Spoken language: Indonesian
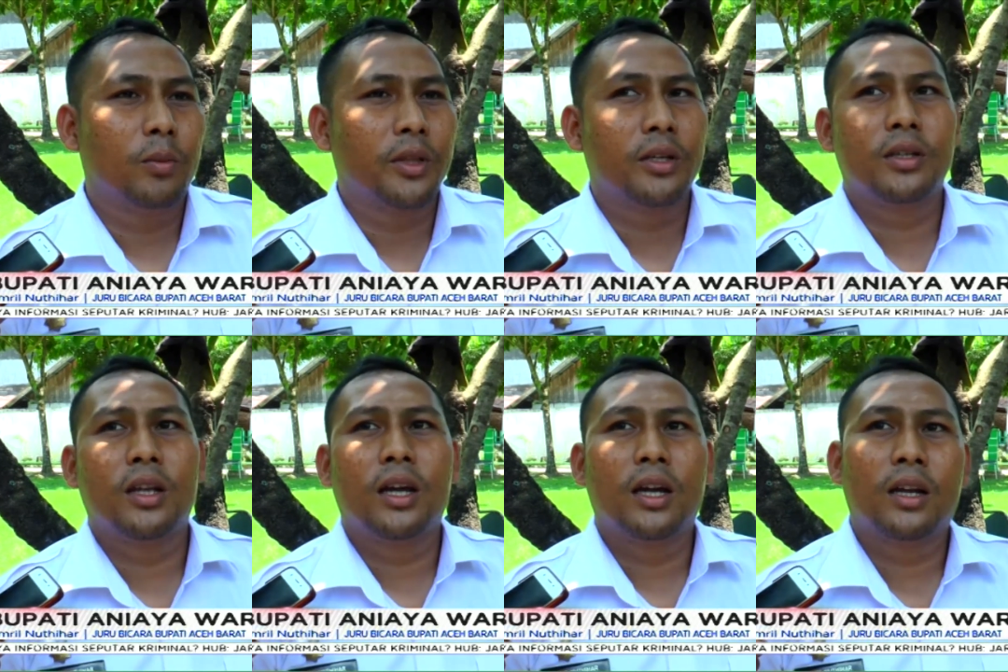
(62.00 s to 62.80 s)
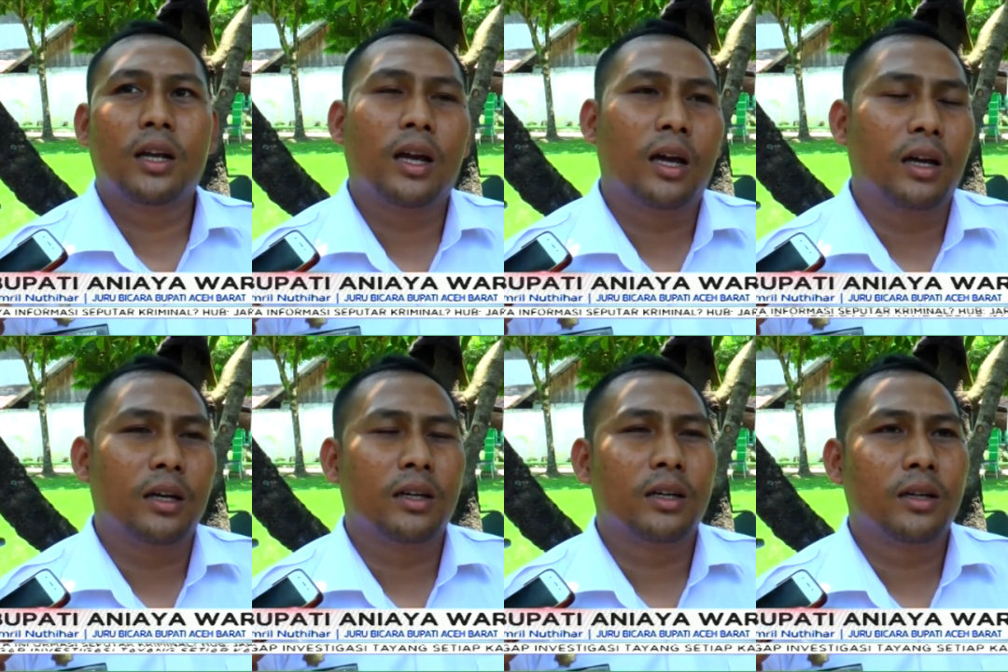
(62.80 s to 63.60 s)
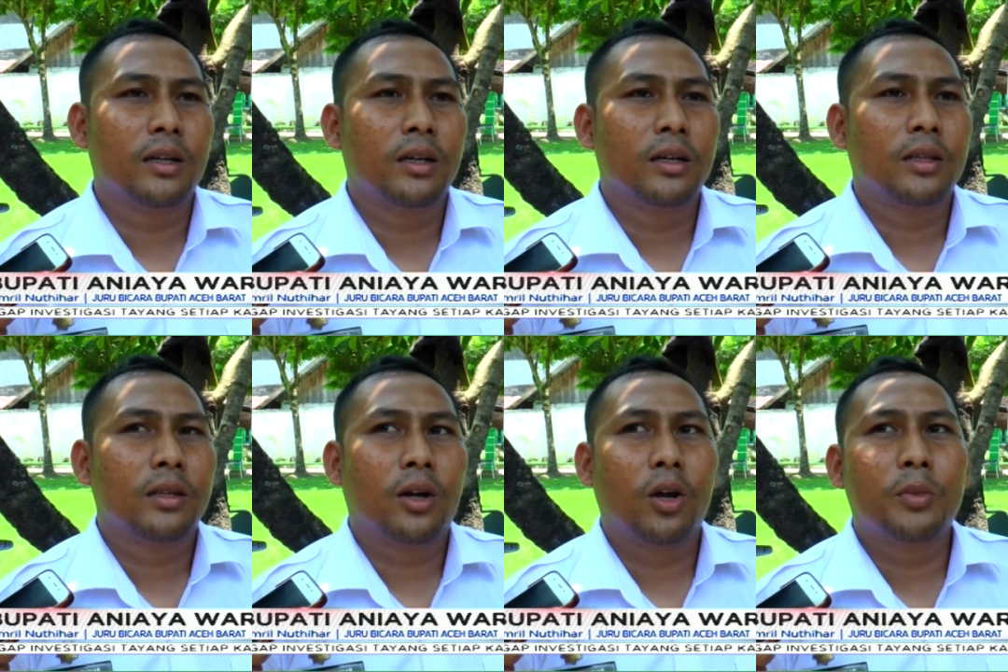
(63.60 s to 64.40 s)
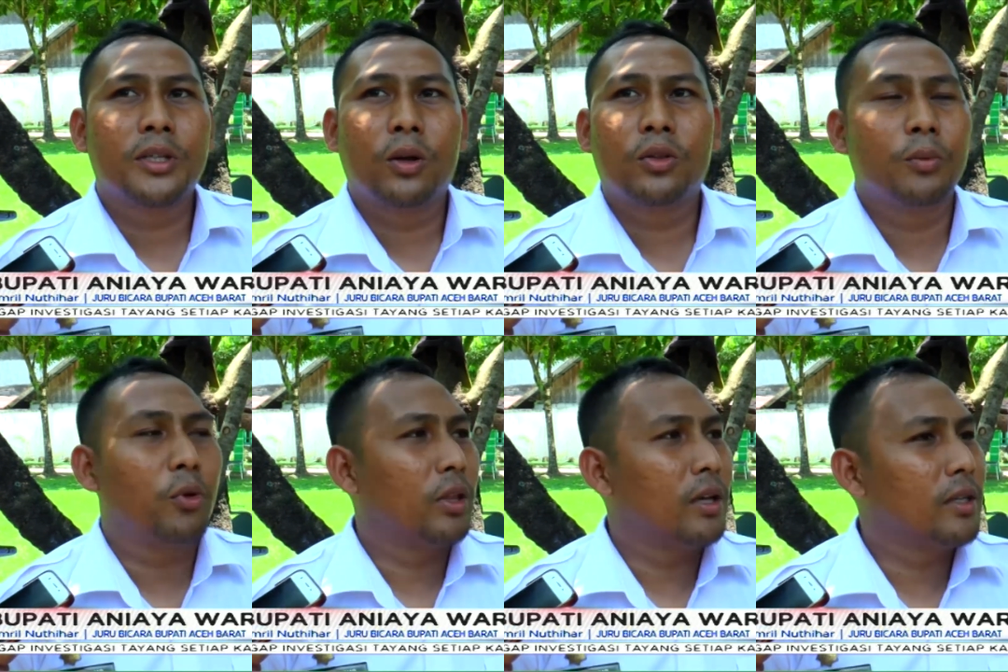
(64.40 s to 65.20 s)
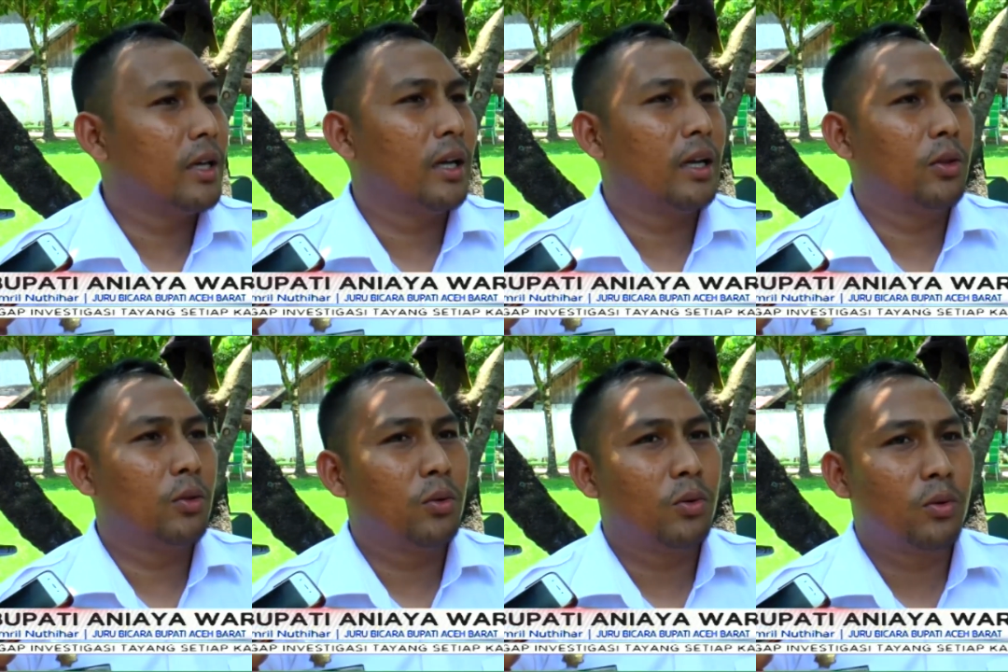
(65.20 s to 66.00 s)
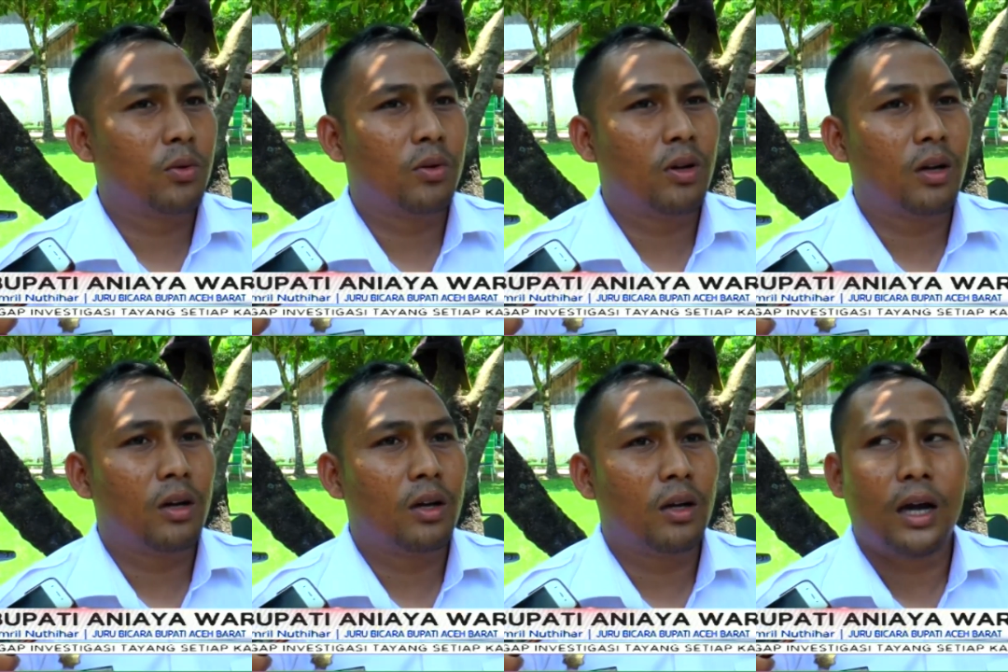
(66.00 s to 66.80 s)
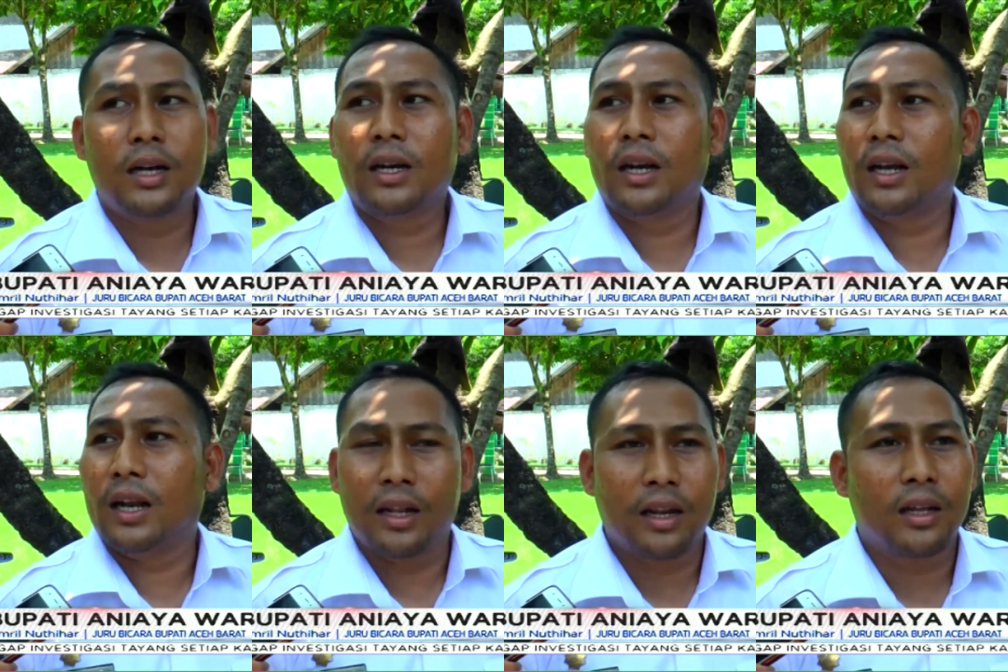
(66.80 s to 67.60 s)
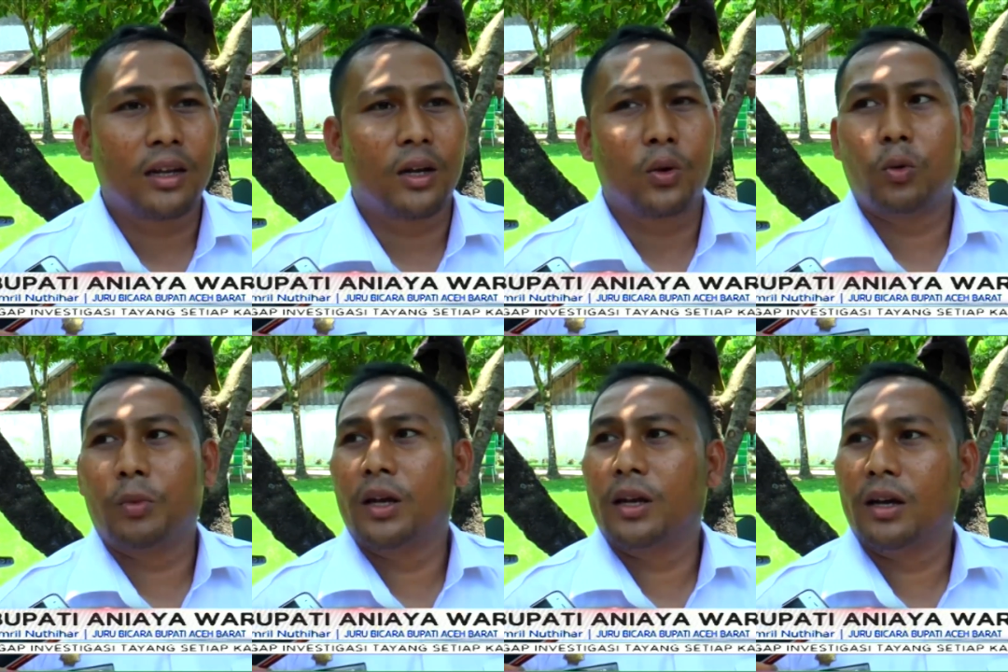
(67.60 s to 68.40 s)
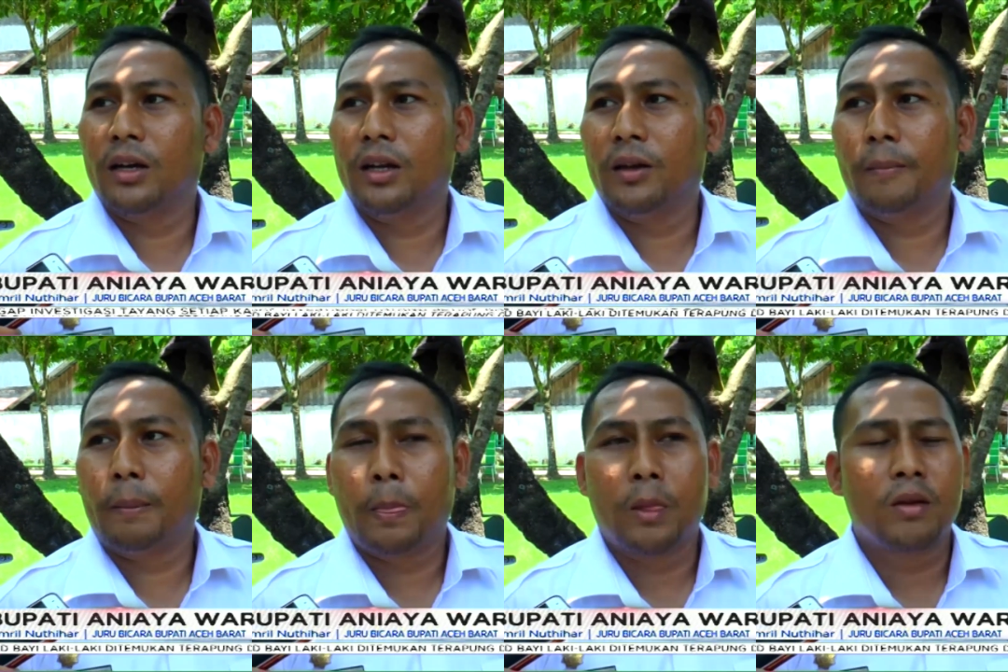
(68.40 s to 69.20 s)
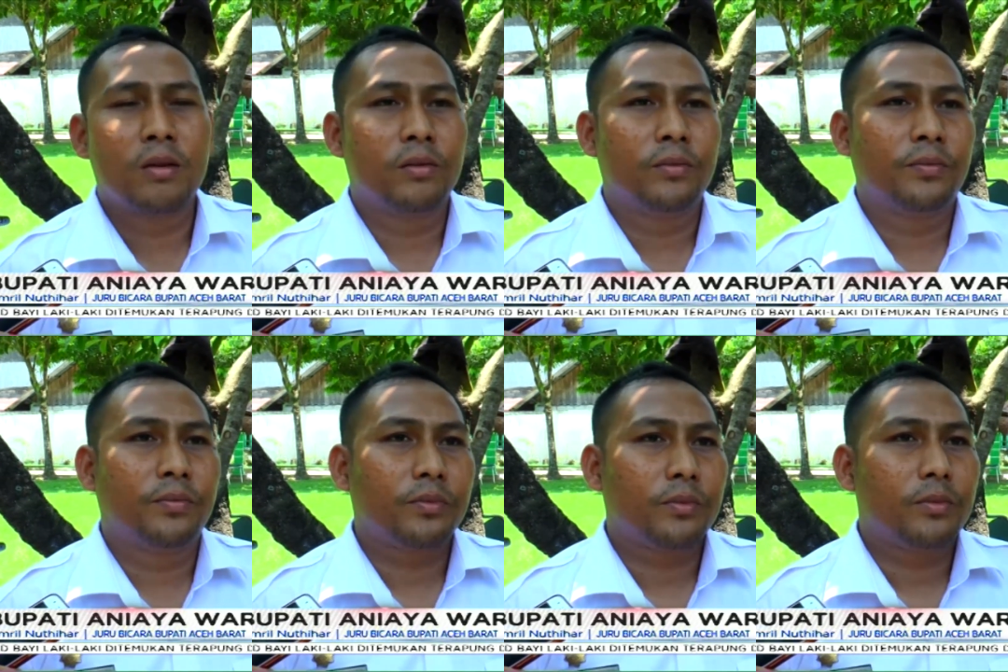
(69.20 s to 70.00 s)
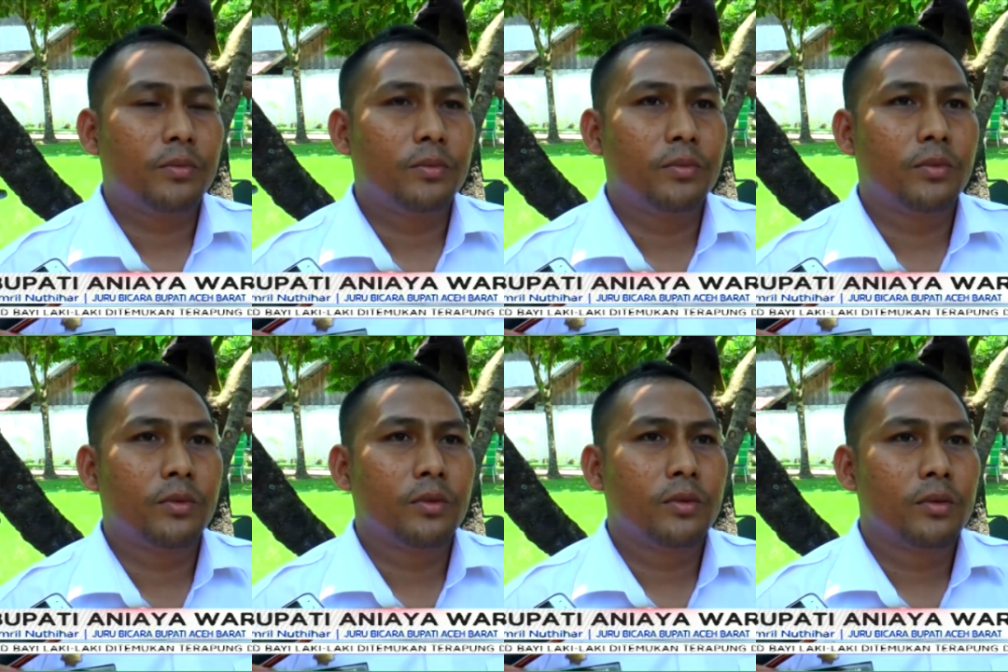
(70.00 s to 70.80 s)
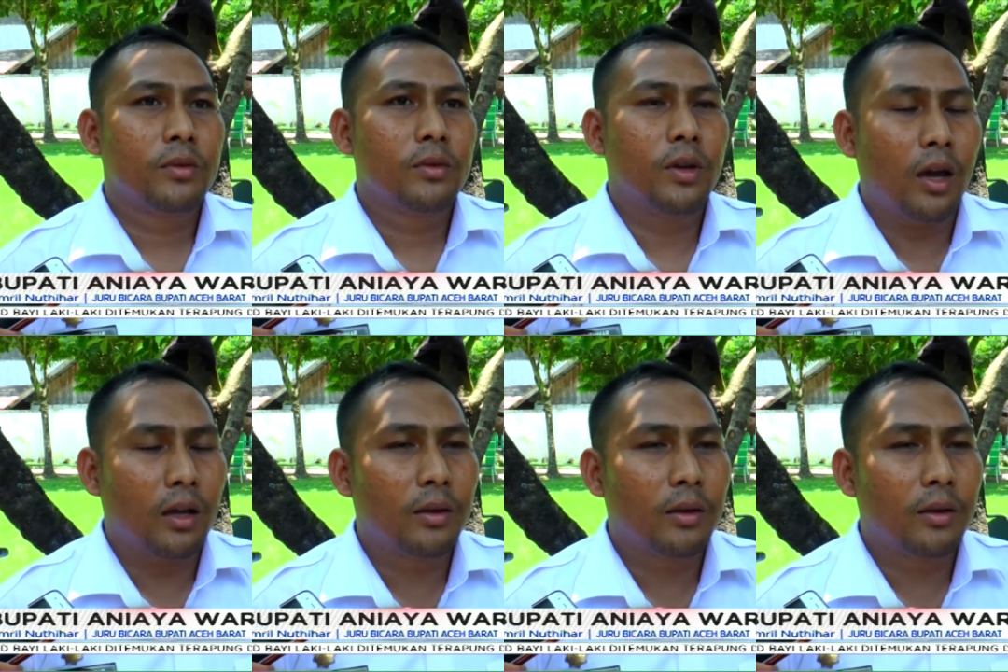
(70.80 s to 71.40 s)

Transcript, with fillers: Berarti sendiri kan ada, kalau masalah utang piutang saya kira itu uh, ada ranah lain lah, ranah lain yang... Berarti nggak benar bupati ada yang utang? Iya.